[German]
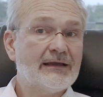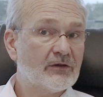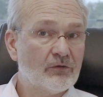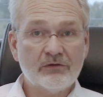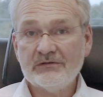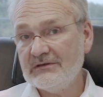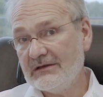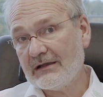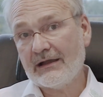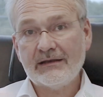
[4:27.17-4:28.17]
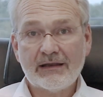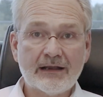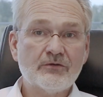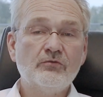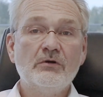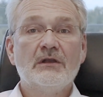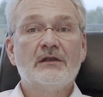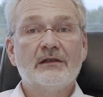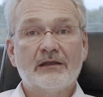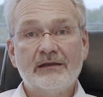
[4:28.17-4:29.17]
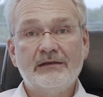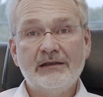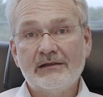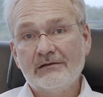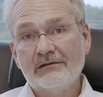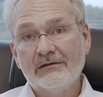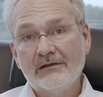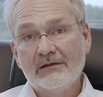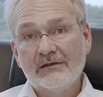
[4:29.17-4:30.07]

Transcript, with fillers: da können Sie keinen Akku, keinen Nickel,